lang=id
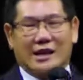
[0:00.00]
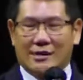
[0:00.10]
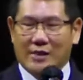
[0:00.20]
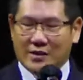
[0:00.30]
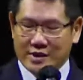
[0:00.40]

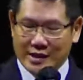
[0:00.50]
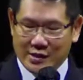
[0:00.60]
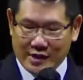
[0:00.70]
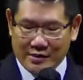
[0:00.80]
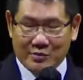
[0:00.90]
Karena manusia
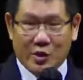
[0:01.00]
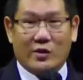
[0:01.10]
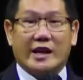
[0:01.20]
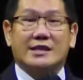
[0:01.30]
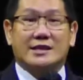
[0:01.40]
itu kan
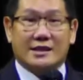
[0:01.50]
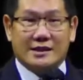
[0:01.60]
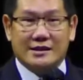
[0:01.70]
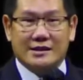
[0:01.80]
procreation.